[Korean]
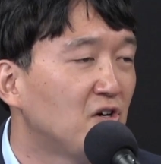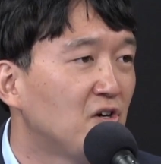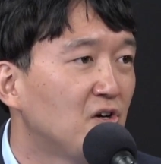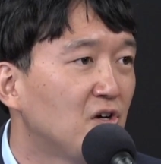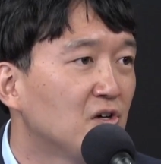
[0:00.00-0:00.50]

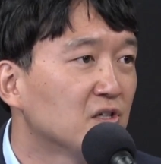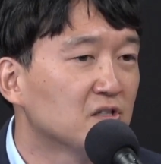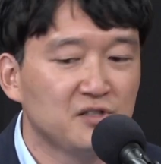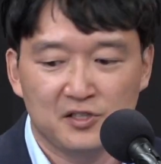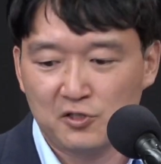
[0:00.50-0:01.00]
음. 네,
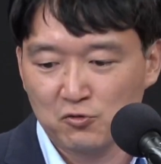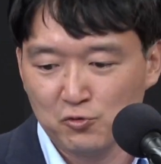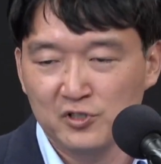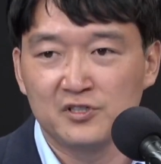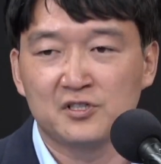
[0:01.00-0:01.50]
근데
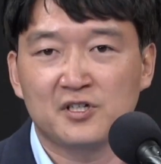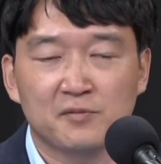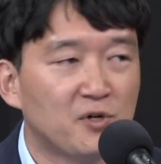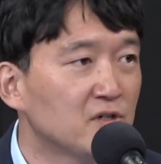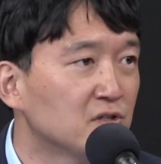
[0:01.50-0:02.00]
최고위원이
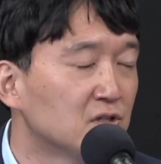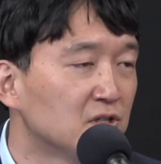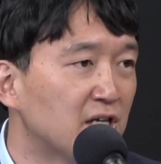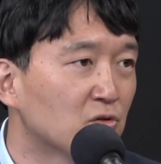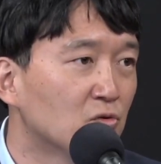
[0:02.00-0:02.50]
이렇게
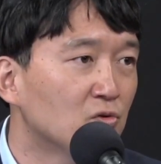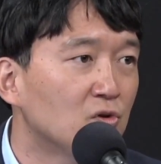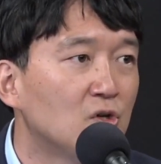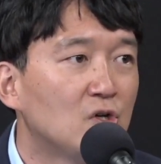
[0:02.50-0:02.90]
펑크를 내고